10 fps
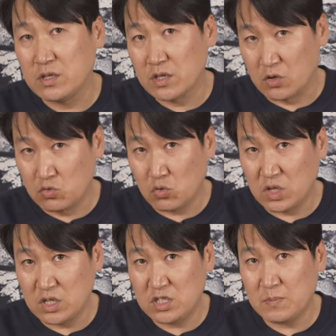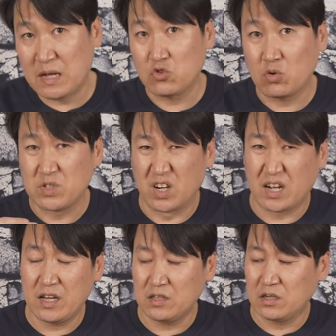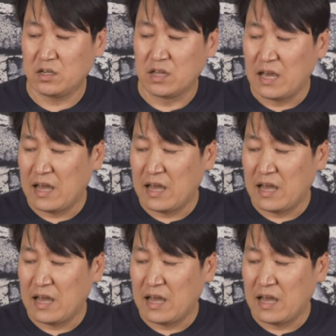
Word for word: 있는 경우도 있지만 조금 저가형들은